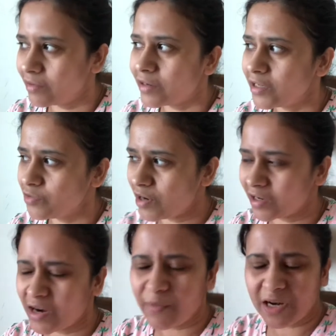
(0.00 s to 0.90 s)
কিছু
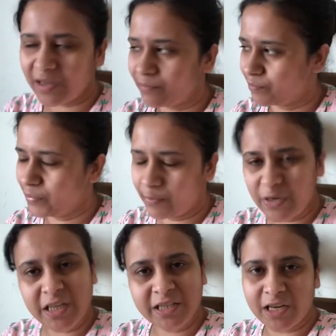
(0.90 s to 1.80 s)
একটা মানে
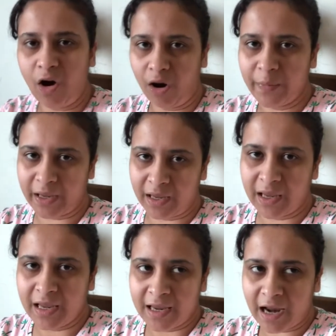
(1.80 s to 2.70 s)
বৃষ্টি হবে
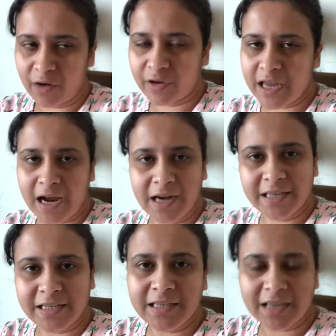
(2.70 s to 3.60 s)
কেন কি এখানে
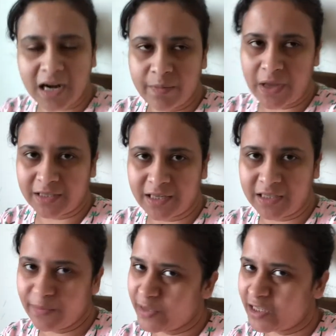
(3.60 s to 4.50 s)
শীতকালে মাঝে
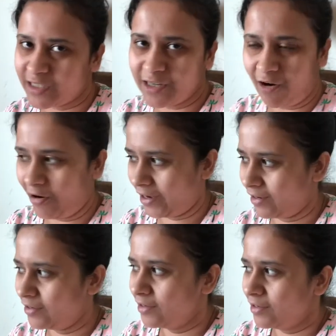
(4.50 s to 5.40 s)
সাঝে বৃষ্টি হয়
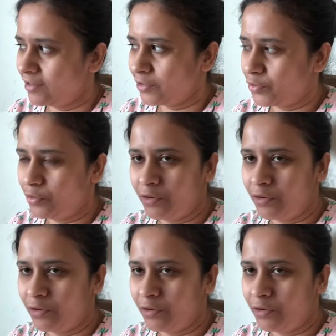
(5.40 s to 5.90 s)
তো